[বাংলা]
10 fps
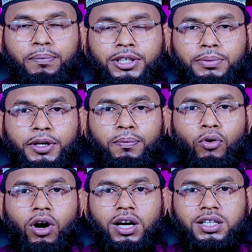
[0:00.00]
পৃথিবীর
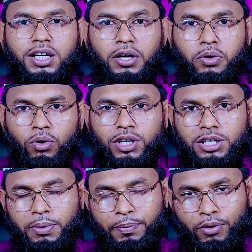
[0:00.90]
মহাশিক্ষক
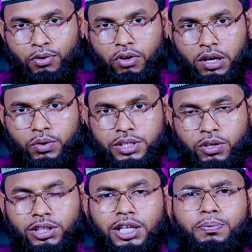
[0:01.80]
হিসেবে প্রেরণ করা হয়েছে
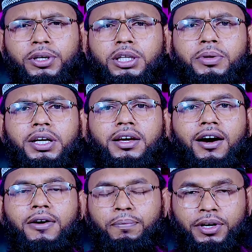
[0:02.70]
অর্থাৎ পৃথিবীর
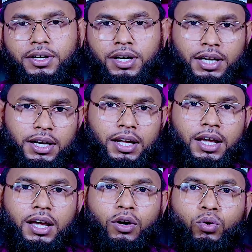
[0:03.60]
জ্ঞান বিজ্ঞানের
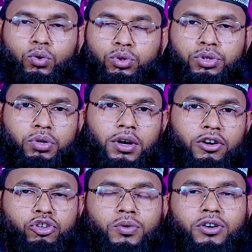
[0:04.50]
উৎস
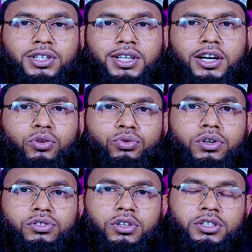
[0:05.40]
আল্লাহ সুবাহতালা
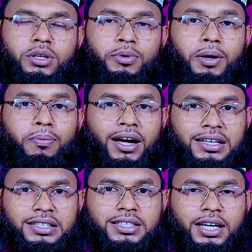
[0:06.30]
রসুল্লাহ সাল্লাহামকে
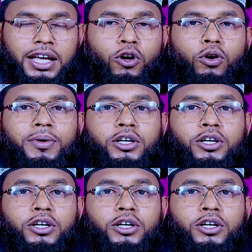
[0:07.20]
বানিয়েছেন এরকম